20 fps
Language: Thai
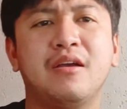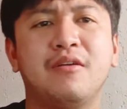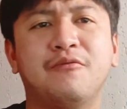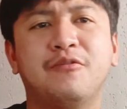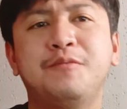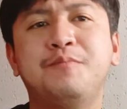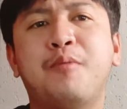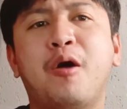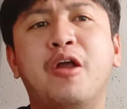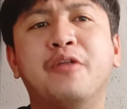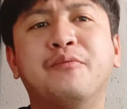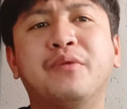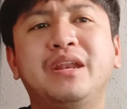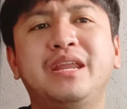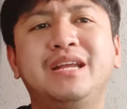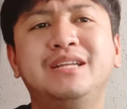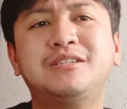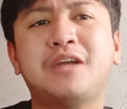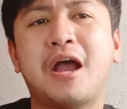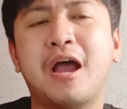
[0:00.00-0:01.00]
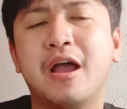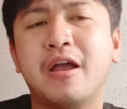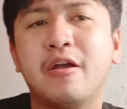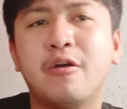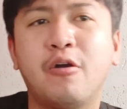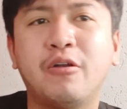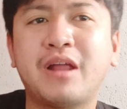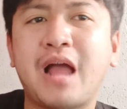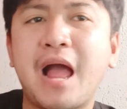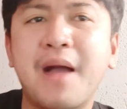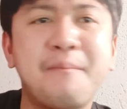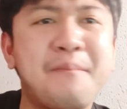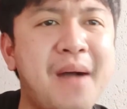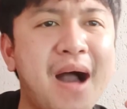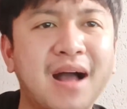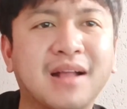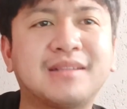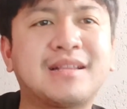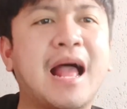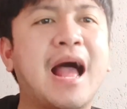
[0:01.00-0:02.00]
ฟุตบอลวันนี้จะค่อนข้าง
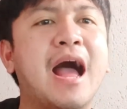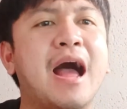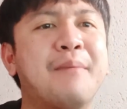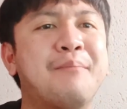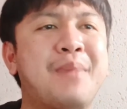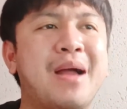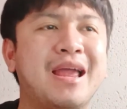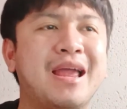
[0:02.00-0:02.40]
บางตาไป